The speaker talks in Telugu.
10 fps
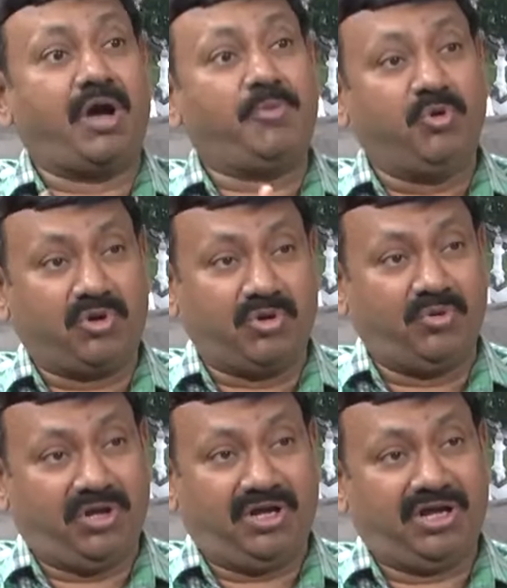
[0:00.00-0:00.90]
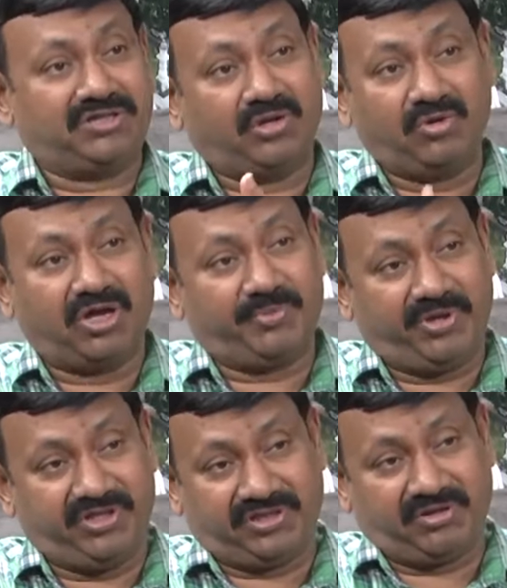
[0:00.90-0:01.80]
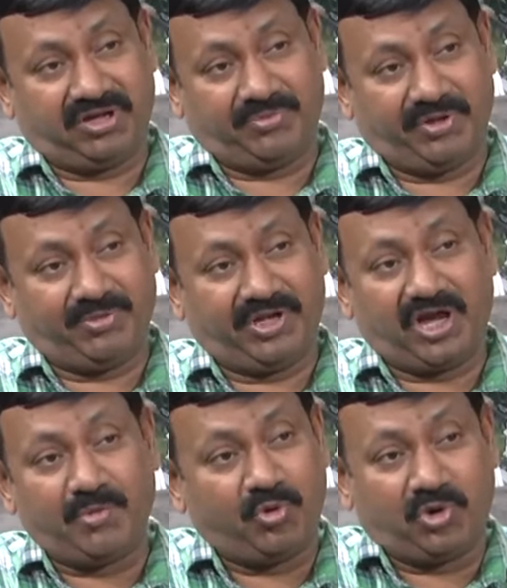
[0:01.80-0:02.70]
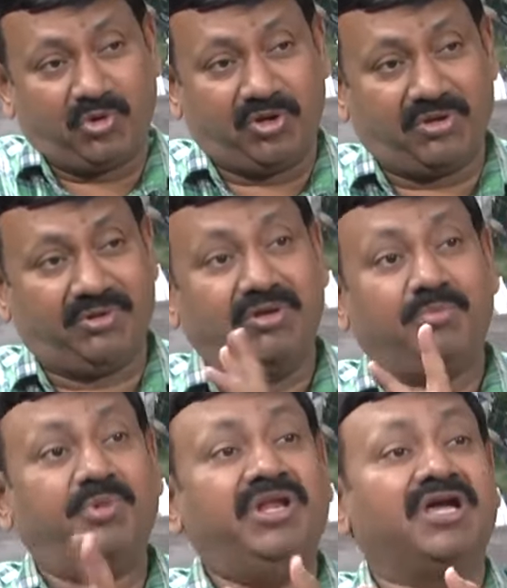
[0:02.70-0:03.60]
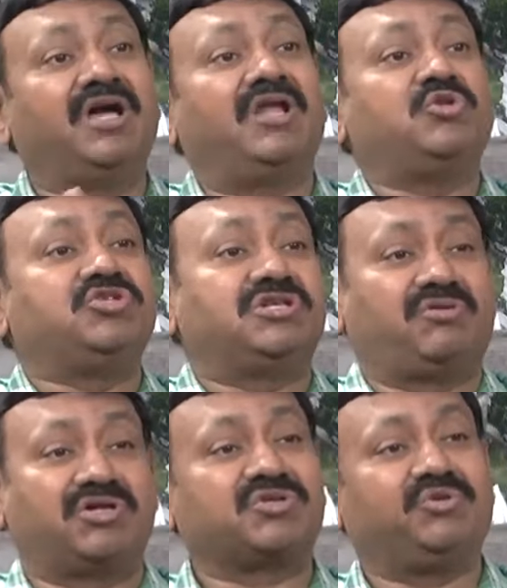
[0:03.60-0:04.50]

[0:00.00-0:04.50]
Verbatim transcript: కాపు ఓట్లు కూడా తను కాపే ఇతను కాపే మళ్ళీ కాపు ఓట్లు కూడా భిన్నంగా ఆలోచించే అవకాశం